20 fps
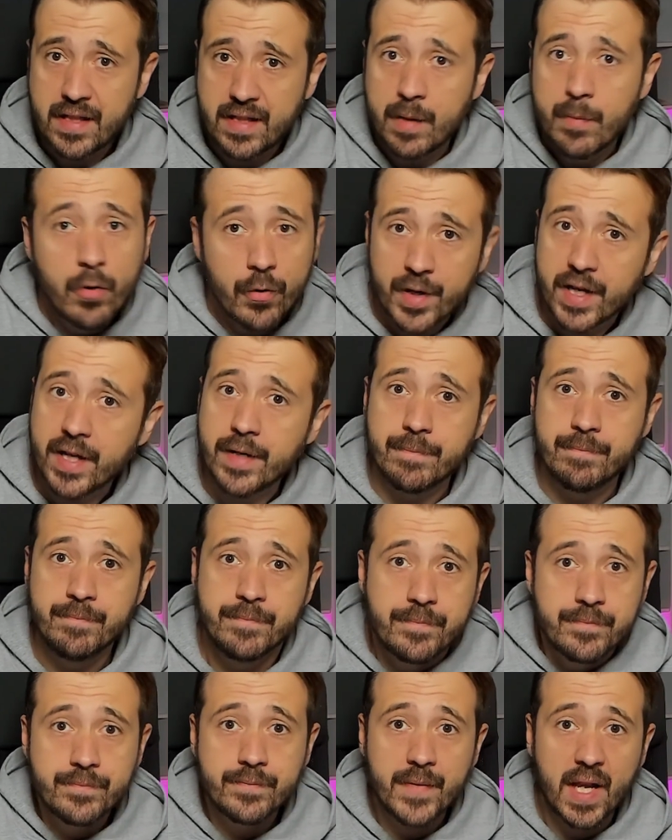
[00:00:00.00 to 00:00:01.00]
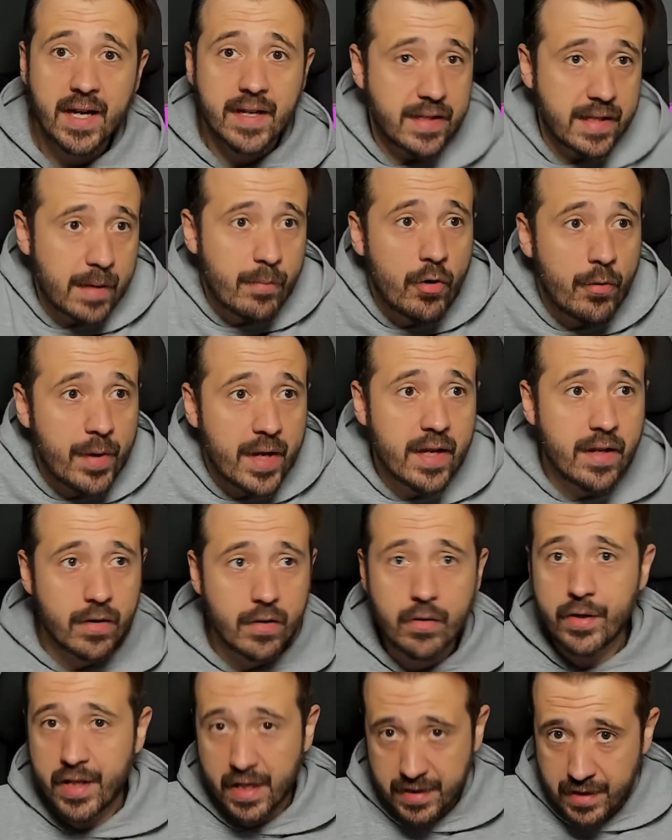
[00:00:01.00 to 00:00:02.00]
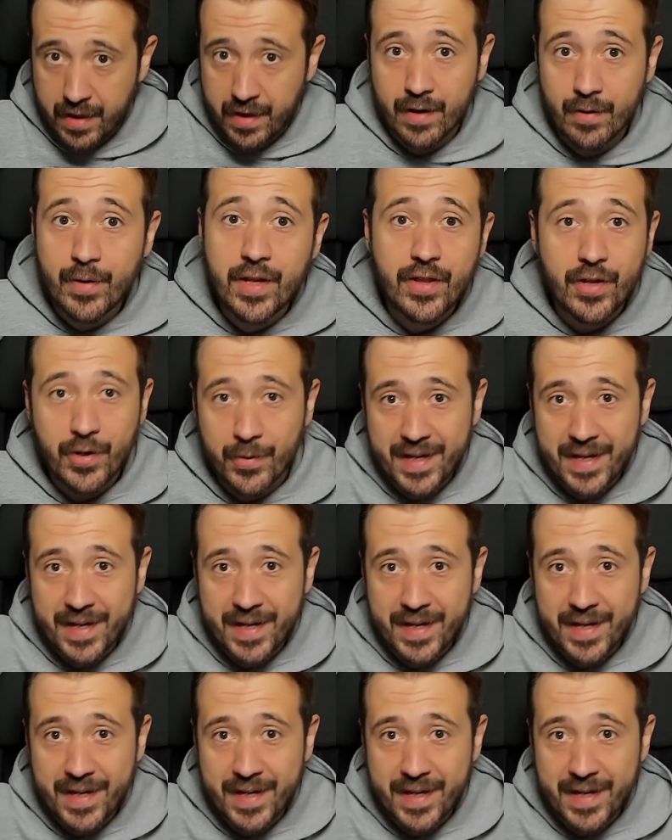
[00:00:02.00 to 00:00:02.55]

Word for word: está muy bien. Está muy bien, ¿no? Y hasta aquí el vídeo.